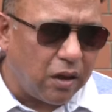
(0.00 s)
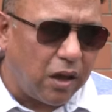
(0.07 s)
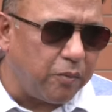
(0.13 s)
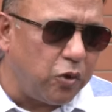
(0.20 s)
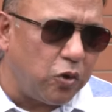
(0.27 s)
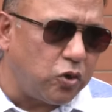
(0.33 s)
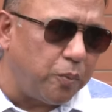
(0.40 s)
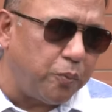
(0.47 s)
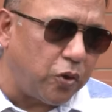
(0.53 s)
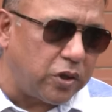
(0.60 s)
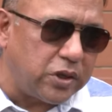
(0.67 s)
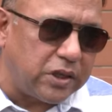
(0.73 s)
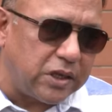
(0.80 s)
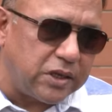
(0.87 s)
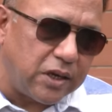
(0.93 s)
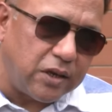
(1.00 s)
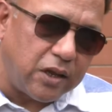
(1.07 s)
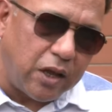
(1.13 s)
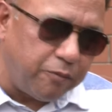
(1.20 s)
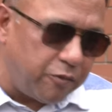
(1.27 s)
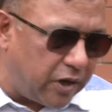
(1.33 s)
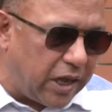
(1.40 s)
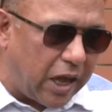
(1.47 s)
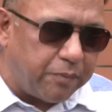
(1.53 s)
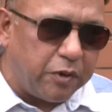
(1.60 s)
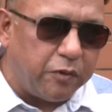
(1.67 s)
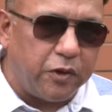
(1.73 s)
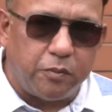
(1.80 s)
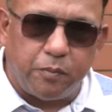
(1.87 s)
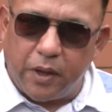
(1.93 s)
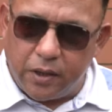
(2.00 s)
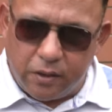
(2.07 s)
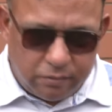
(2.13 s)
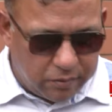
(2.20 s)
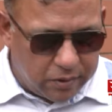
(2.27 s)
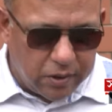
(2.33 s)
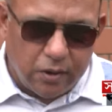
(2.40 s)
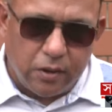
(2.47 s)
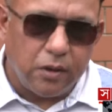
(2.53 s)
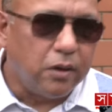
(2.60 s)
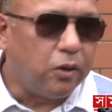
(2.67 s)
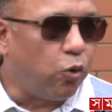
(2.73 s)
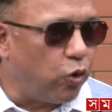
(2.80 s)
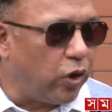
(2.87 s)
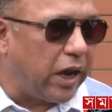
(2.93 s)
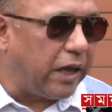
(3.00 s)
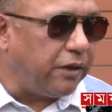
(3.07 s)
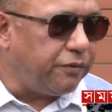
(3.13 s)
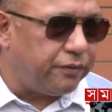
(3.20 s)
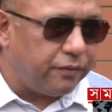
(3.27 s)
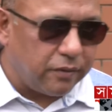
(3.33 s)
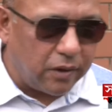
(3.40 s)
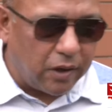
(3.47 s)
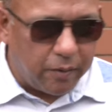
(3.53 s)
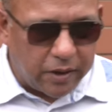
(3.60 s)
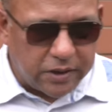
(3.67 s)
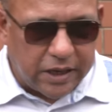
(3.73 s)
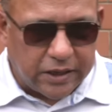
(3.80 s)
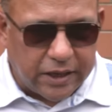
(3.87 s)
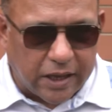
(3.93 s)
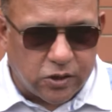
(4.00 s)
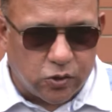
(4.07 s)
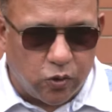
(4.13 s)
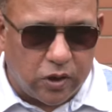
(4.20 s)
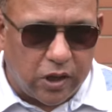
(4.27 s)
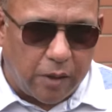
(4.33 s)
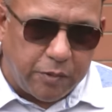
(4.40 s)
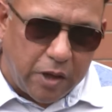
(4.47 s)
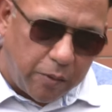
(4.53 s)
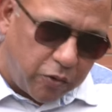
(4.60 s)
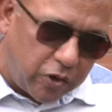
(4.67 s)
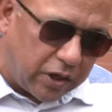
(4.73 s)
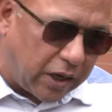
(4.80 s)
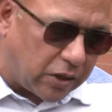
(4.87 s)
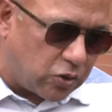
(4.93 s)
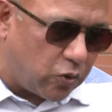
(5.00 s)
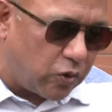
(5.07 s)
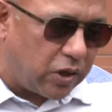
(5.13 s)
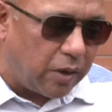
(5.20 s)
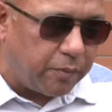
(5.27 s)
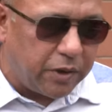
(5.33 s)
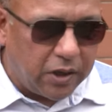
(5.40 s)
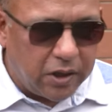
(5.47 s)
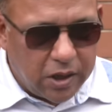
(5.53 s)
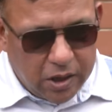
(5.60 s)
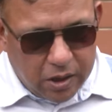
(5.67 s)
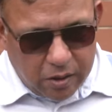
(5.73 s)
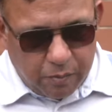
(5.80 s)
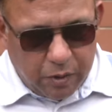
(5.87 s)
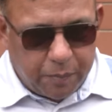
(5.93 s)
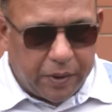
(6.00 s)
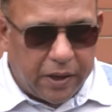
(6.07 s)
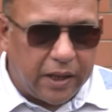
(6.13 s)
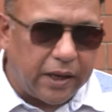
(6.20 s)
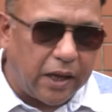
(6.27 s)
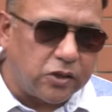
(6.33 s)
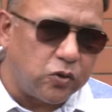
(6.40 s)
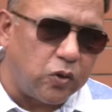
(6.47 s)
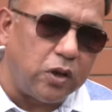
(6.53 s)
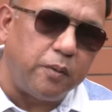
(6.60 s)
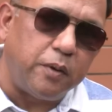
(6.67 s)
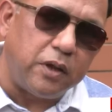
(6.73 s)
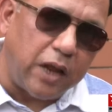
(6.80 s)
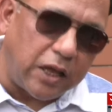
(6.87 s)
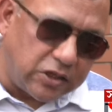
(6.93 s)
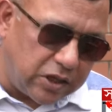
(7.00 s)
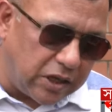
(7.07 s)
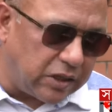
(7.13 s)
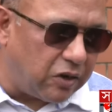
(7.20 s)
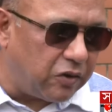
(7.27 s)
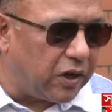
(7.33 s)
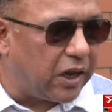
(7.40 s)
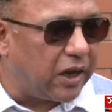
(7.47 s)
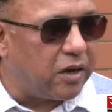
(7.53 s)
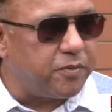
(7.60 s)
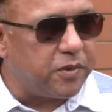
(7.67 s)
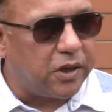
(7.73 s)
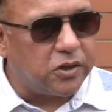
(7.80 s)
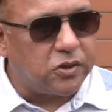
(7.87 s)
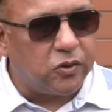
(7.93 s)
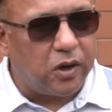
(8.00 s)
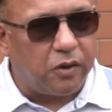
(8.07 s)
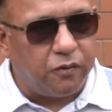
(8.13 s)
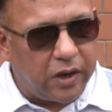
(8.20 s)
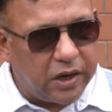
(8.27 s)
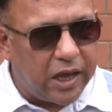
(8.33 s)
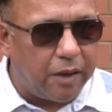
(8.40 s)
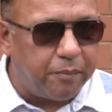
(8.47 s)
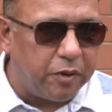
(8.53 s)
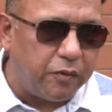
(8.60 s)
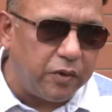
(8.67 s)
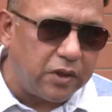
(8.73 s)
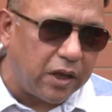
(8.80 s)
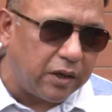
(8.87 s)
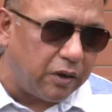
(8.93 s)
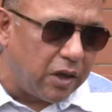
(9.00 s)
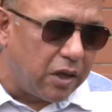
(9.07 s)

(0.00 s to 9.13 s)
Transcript: আমি ওই পদে যেতে চাই না আই এম ভেরি হ্যাপি উইথ মাই ওন লাইফ আমার যাই কাজ করি আমি আবনি কাজ করি আমি বিপিএলে কাজ করি আমি রাজশাহীতে ক্রিকেট একাডেমিতে কাজ করি আমি ভেরি হ্যাপি উইথ দ্য